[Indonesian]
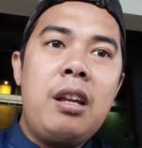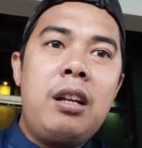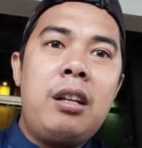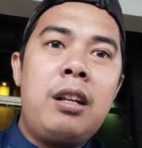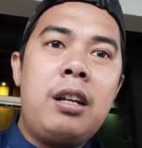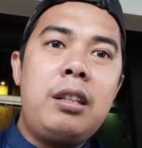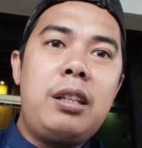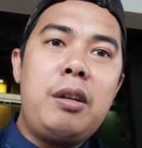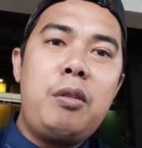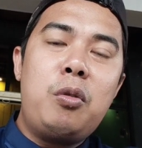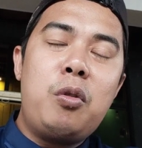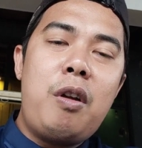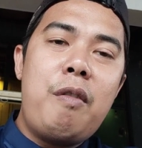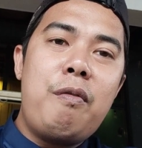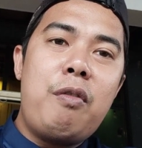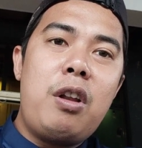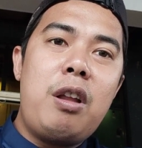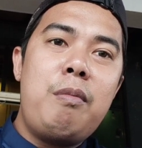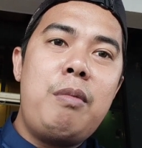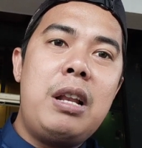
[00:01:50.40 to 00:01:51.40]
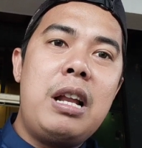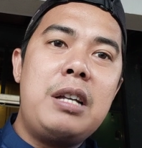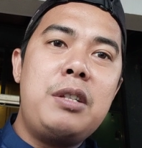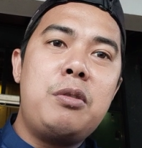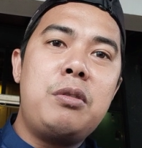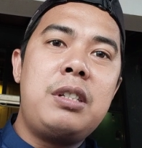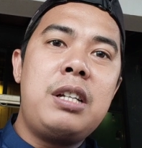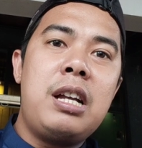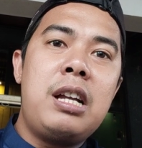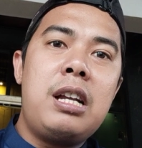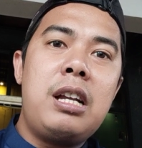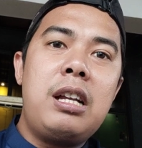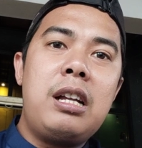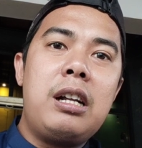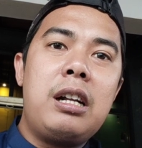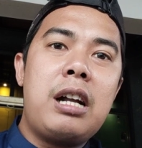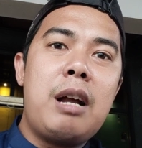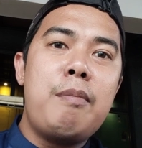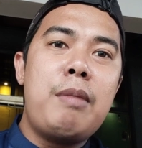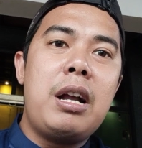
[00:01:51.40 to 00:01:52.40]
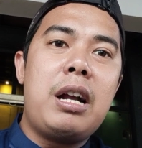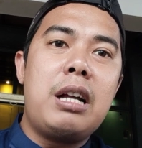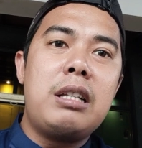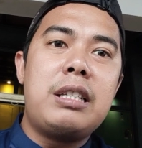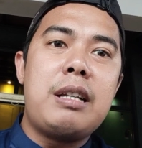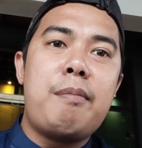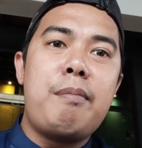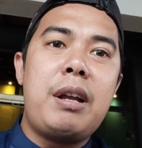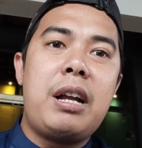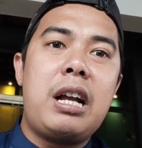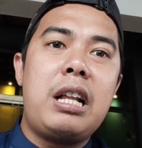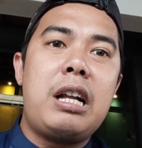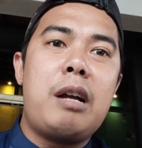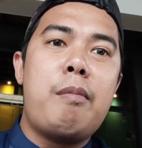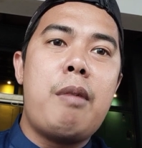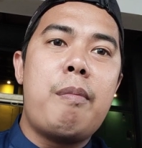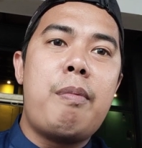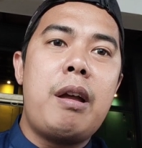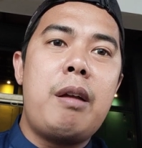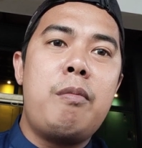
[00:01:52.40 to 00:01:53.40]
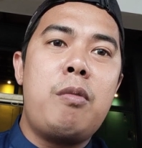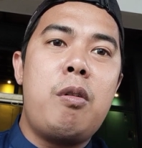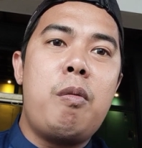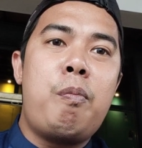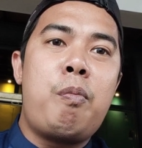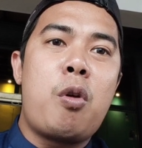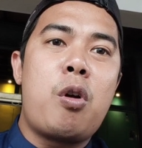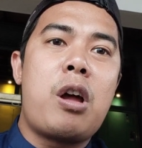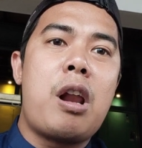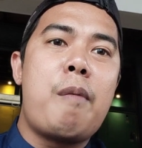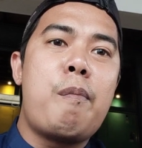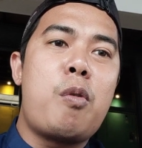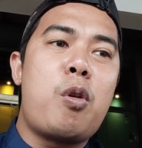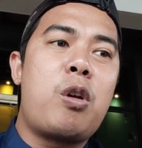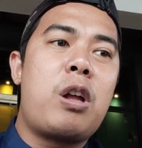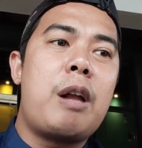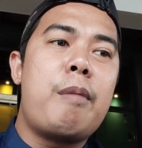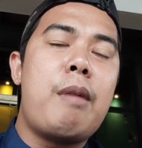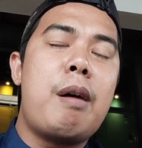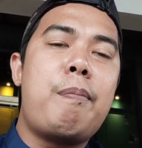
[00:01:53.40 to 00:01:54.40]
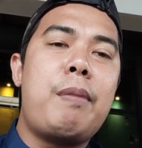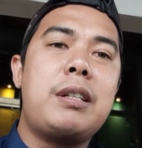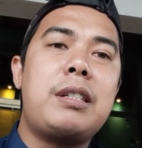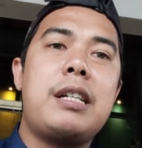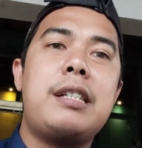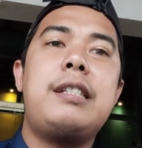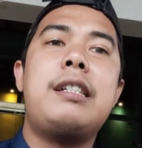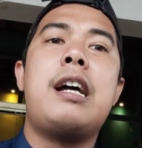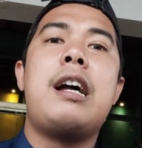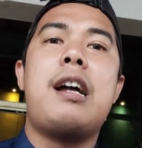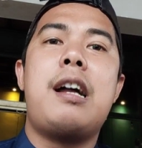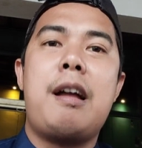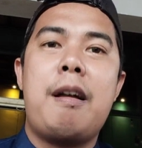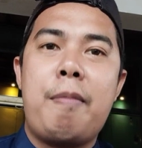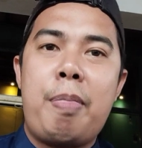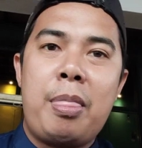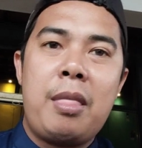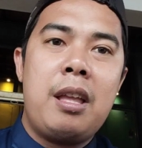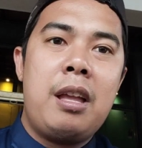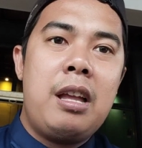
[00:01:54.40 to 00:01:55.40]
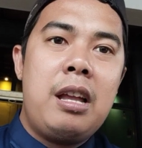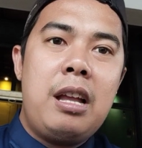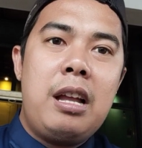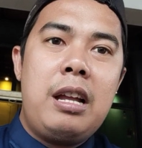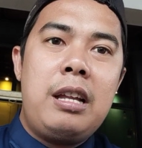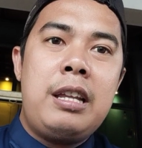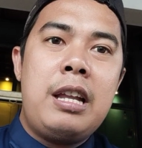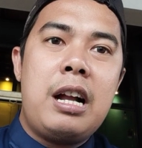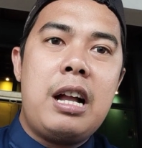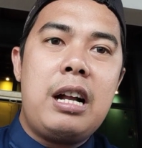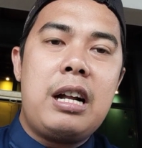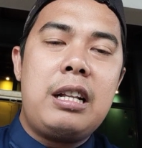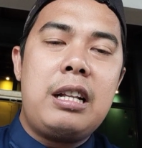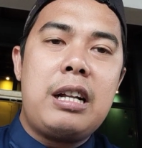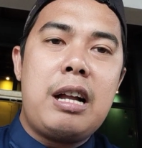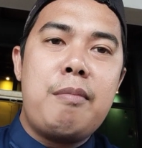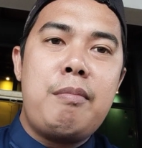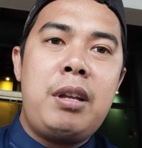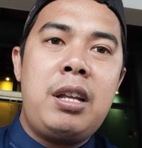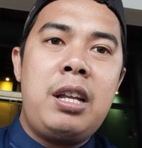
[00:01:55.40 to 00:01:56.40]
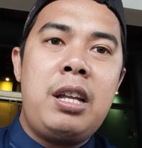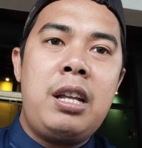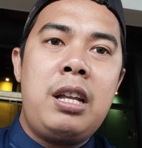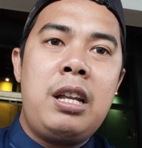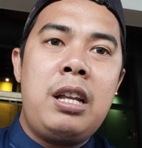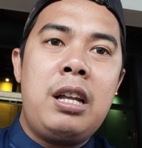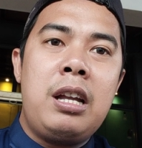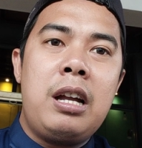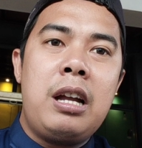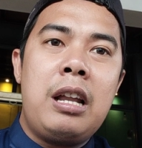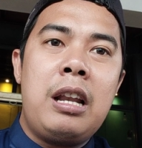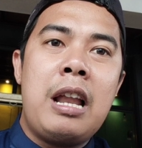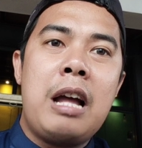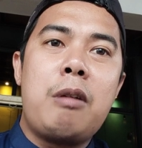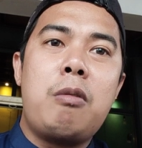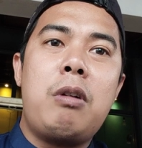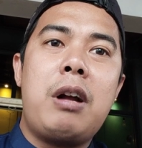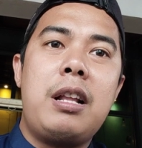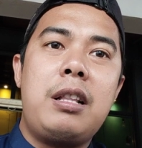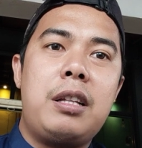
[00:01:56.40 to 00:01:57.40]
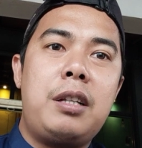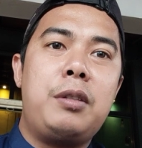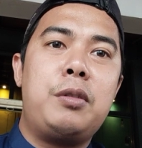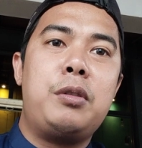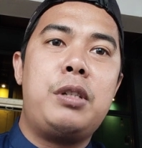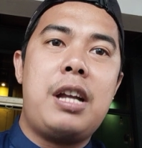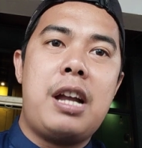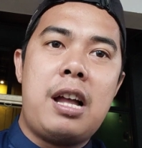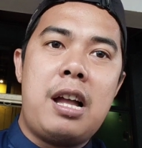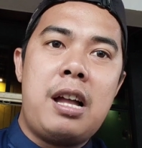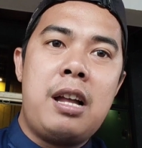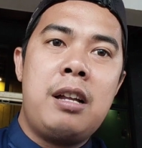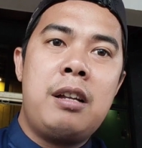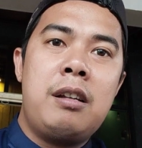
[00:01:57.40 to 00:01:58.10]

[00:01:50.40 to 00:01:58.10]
Nanti untuk info lebih lanjutnya kami akan sampaikan ke Bapak Ibu program-program apa saja yang akan kami lakukan tentunya.